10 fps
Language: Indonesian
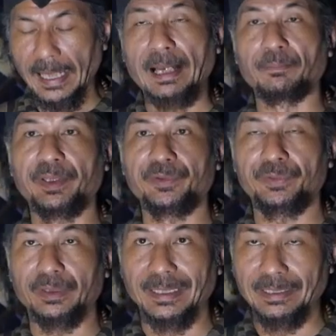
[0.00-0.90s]

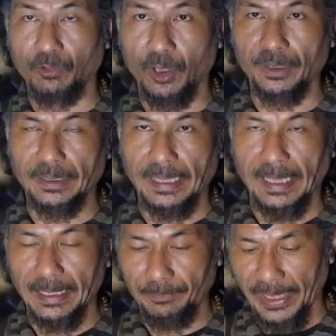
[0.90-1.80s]
Kamis Kliwon
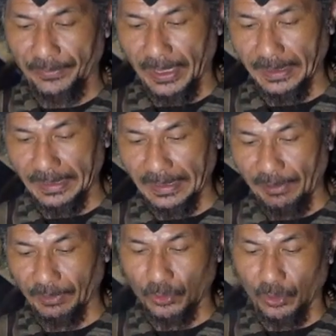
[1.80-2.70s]
ya bahasan
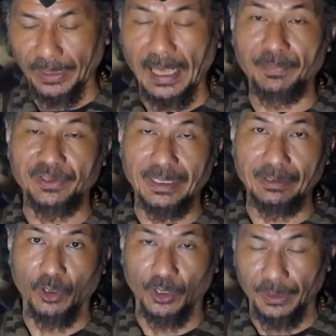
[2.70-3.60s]
kita weton Kamis
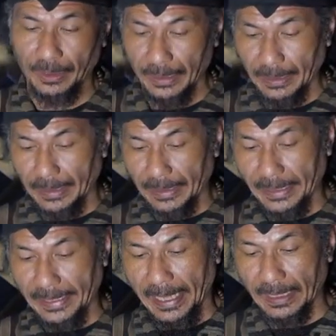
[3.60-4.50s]
Kliwon
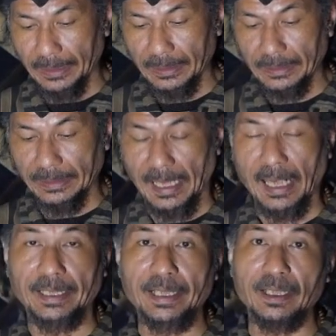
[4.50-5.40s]
ini yang
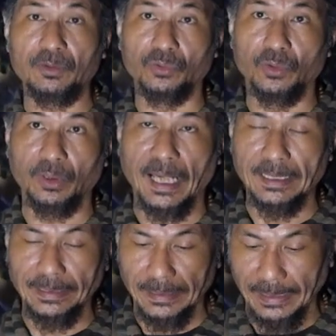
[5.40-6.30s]
terakhir untuk
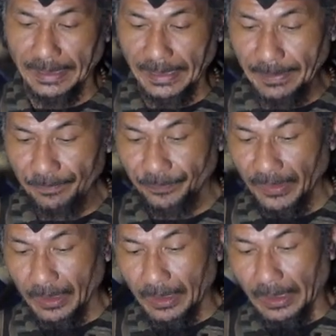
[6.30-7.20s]
kali ini
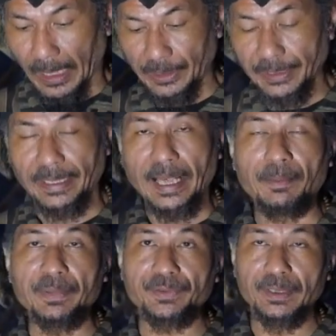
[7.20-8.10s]
ya di
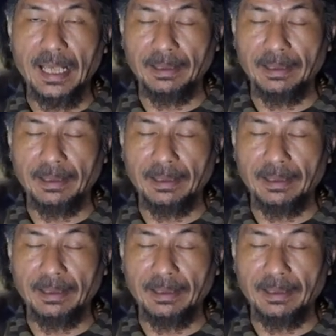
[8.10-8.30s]
Kamis 8